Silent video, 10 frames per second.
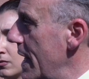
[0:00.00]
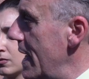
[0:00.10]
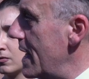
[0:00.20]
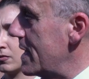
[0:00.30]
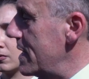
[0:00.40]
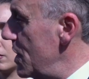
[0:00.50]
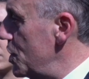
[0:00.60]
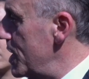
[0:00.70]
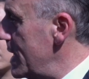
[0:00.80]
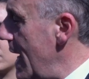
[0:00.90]
le
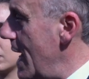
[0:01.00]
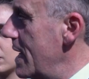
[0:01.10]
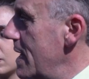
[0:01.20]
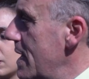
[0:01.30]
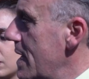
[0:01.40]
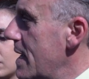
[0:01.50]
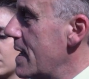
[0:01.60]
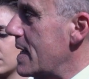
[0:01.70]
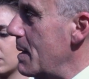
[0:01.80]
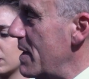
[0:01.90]
criticità
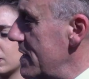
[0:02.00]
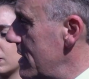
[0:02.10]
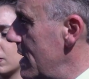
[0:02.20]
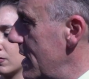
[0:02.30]
eh, che presenta il